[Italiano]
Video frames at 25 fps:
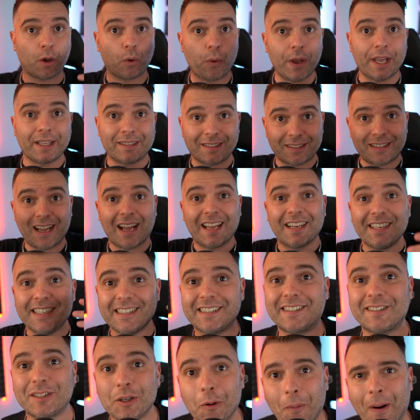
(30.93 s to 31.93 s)
Quindi da
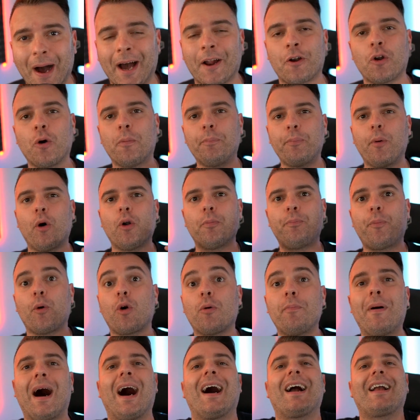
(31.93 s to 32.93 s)
inizio anno Paul
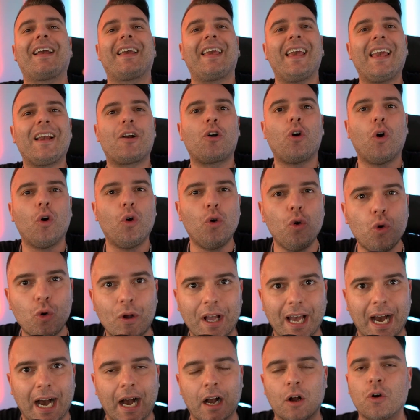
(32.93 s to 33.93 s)
Pogba, che con
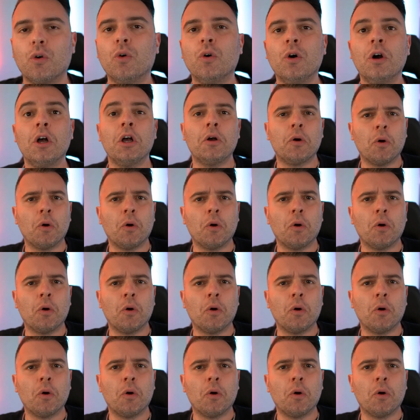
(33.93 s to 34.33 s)
Lukaku,